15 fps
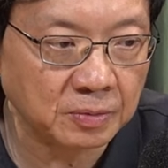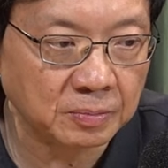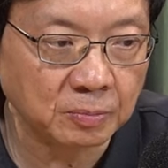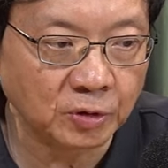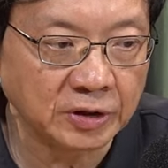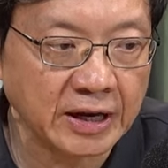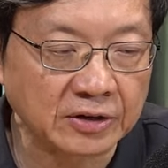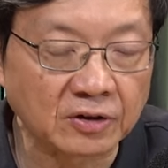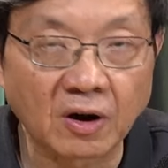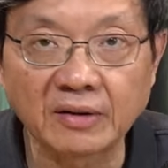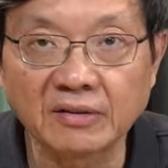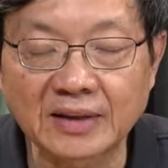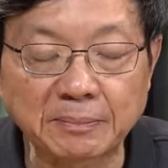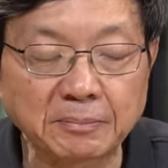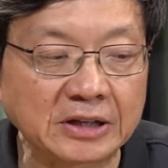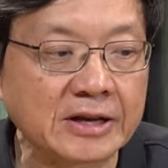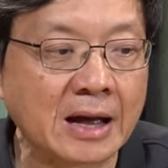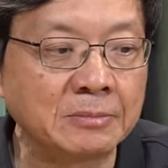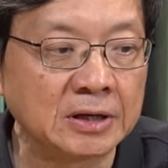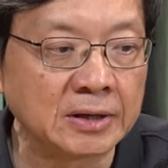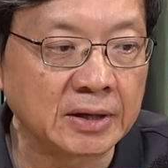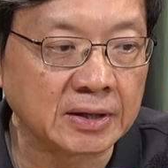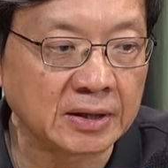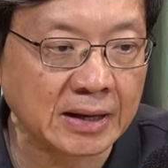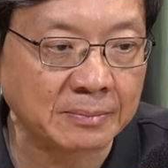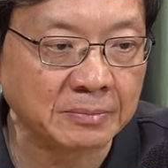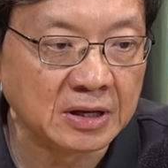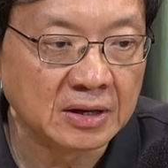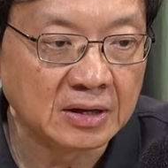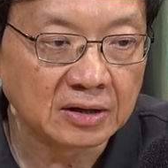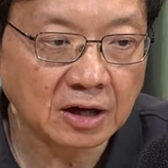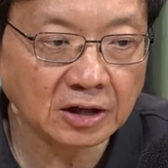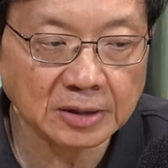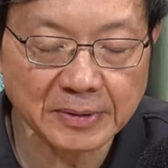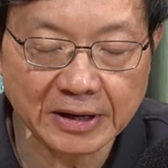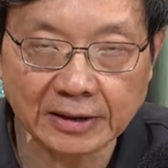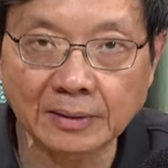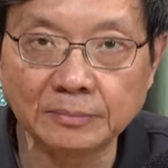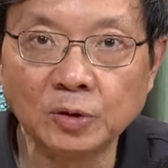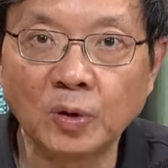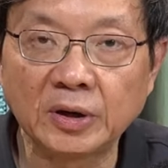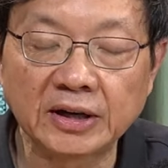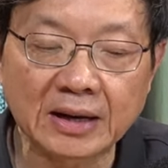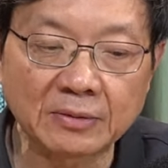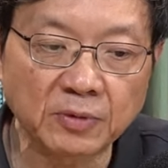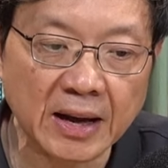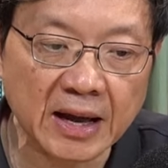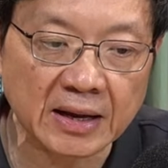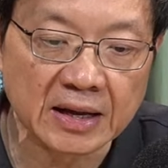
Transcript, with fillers: ฝนเขตร้อนซัดประจำเลยนะครับก็จะมีการคำนวณนะครับว่า